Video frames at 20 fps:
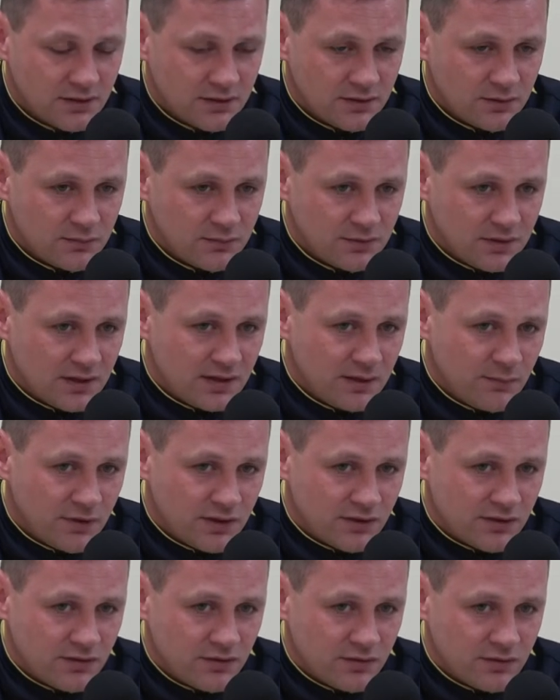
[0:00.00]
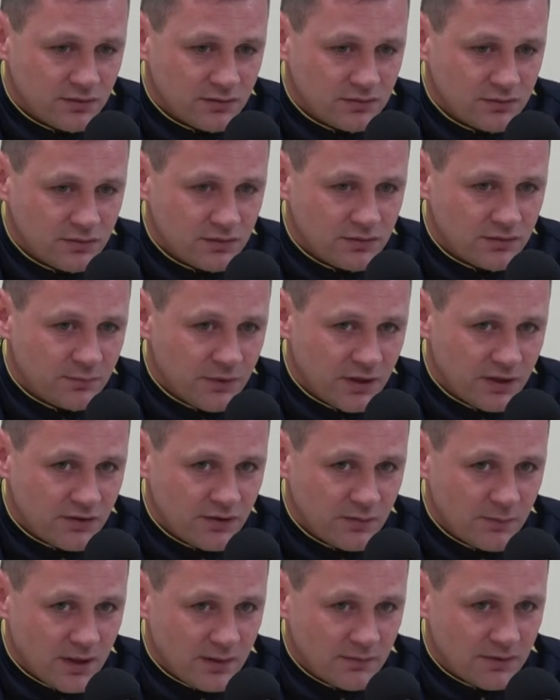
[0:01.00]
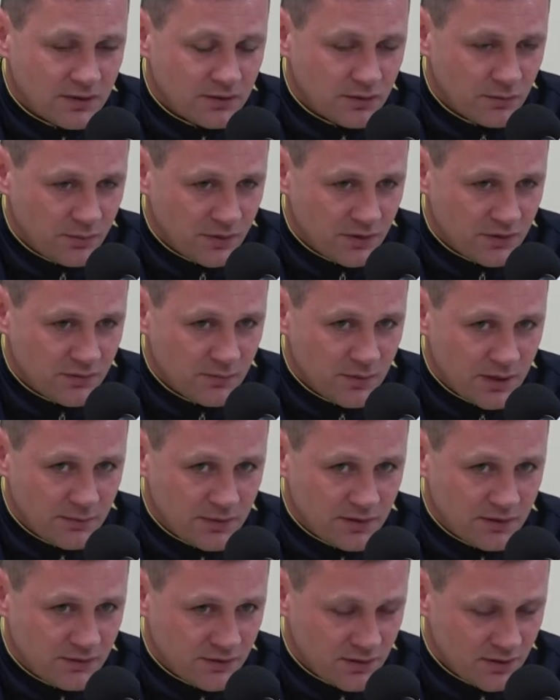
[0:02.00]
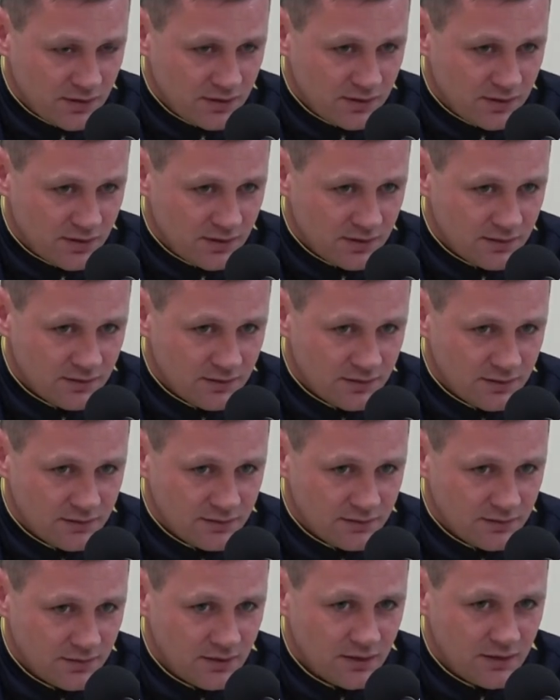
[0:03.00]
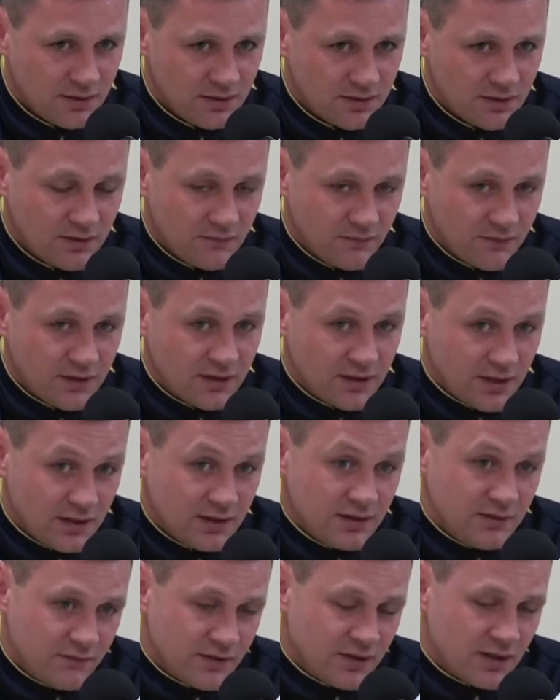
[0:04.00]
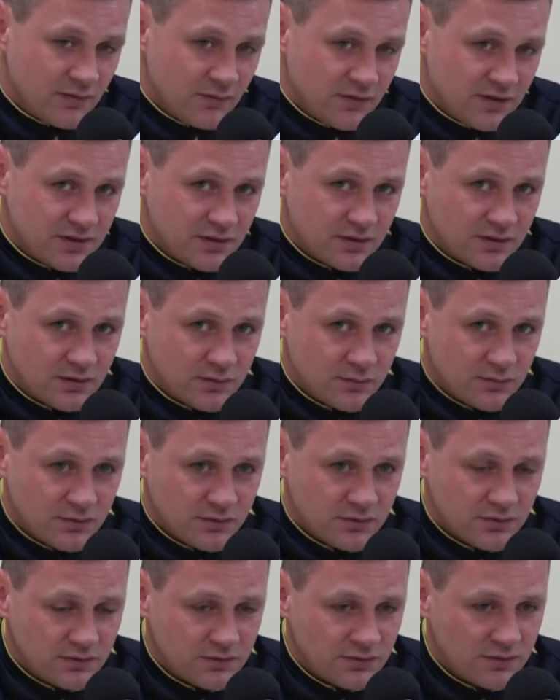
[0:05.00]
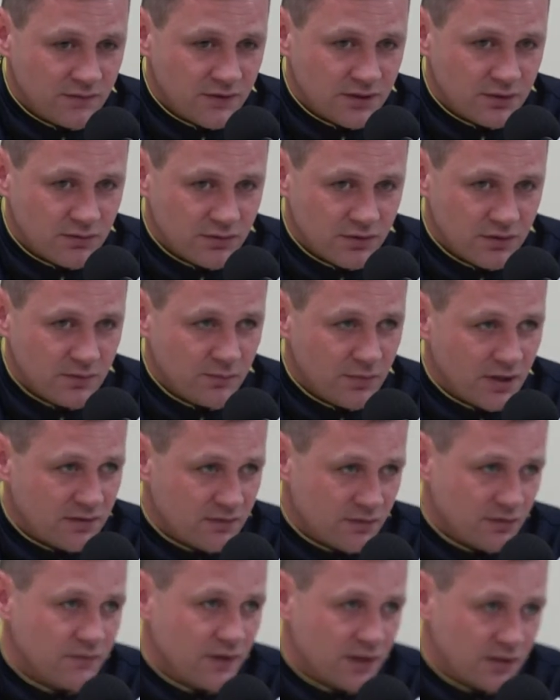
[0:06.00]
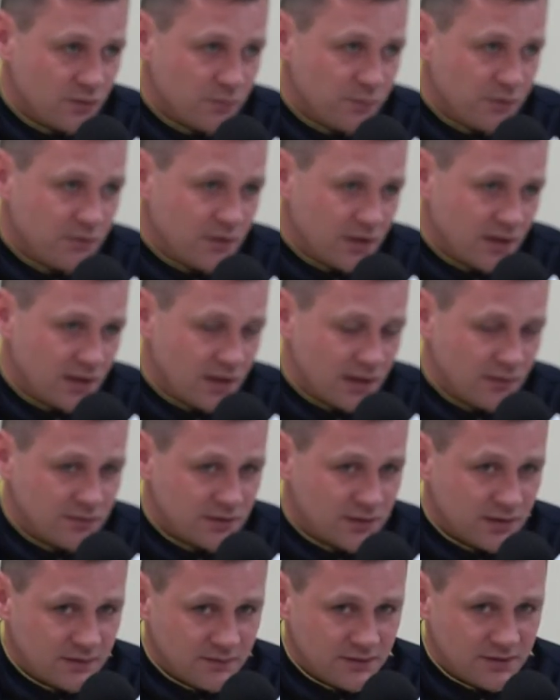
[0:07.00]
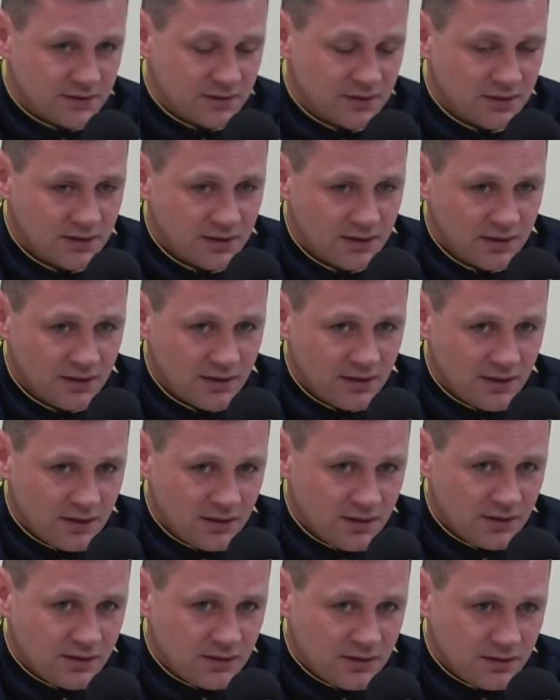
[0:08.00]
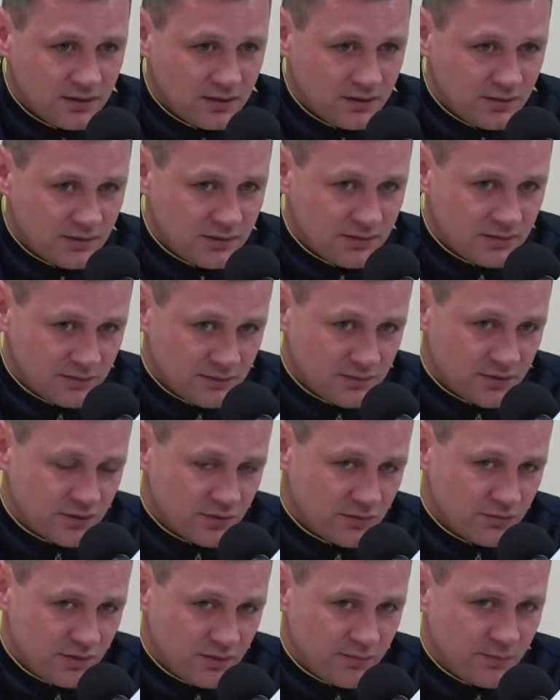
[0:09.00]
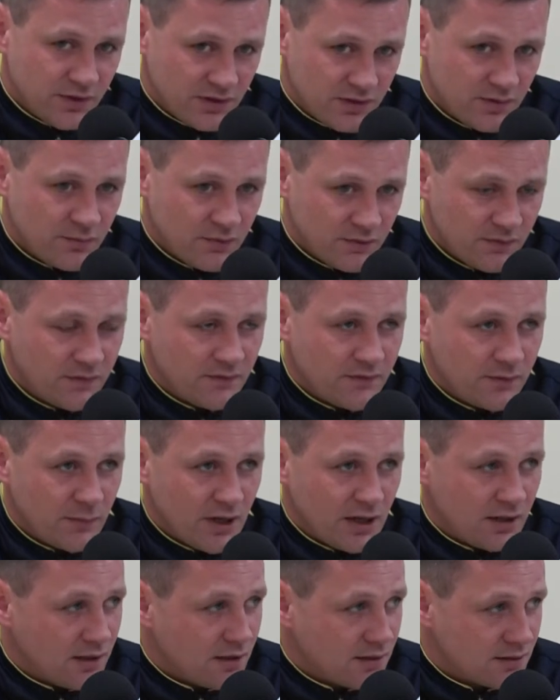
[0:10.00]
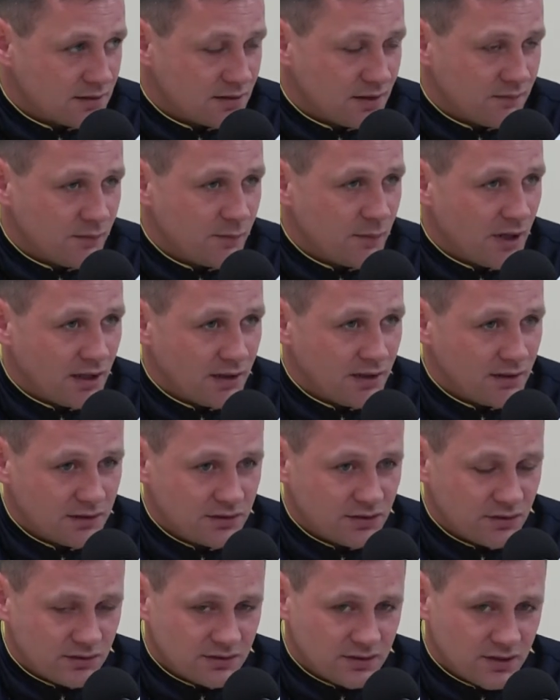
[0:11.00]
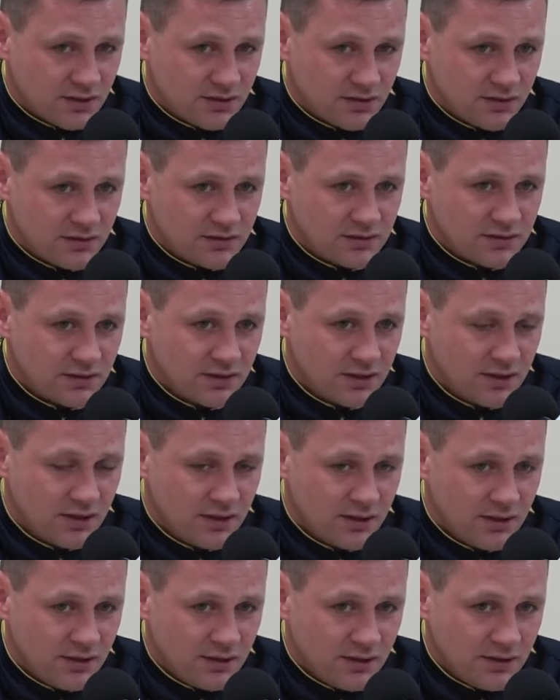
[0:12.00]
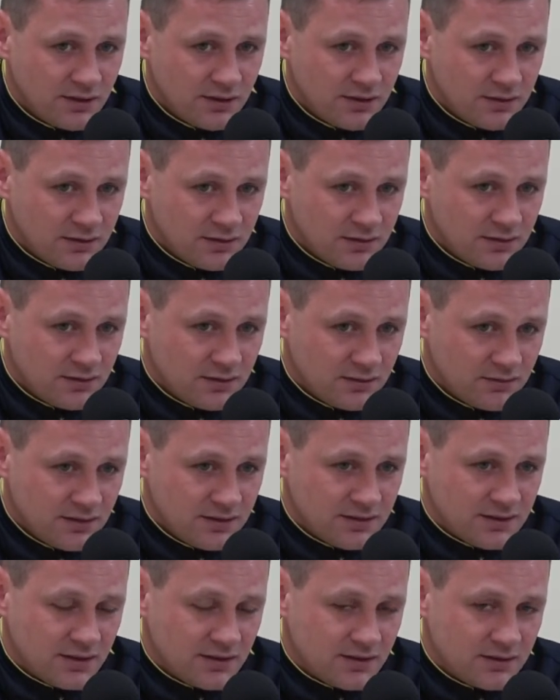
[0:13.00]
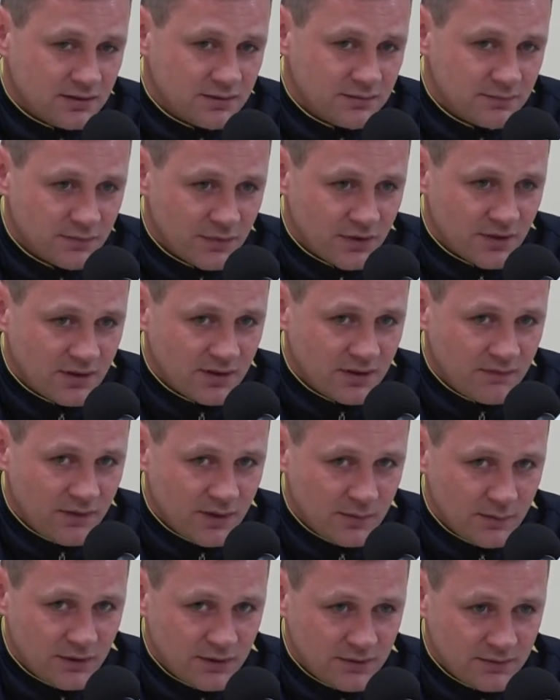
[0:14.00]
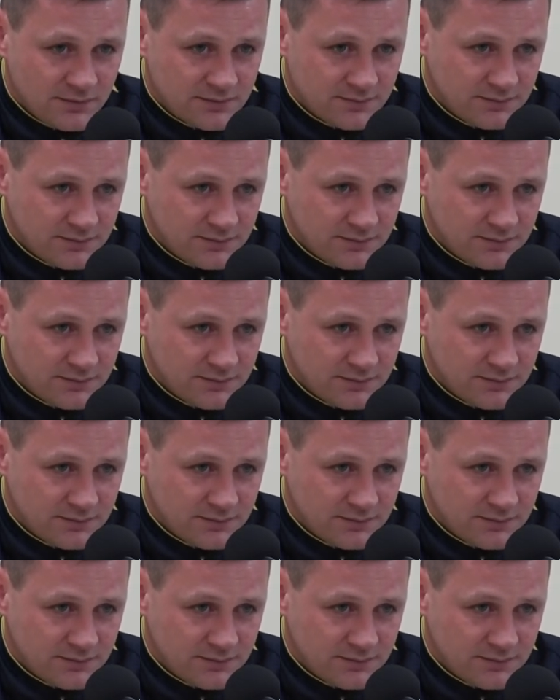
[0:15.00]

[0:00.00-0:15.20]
To był taki mecz do, do pierwszej bramki. Kto pierwszy bramkę strzeli, ten, e, ten wygra i wygra wysoko, bo dwie drużyny bardzo otwarto piłkę grały, tak więc E, szczególnie w pierwszej połowie wymiana za wymianę, cios za cios. E, no niestety, przegrywamy.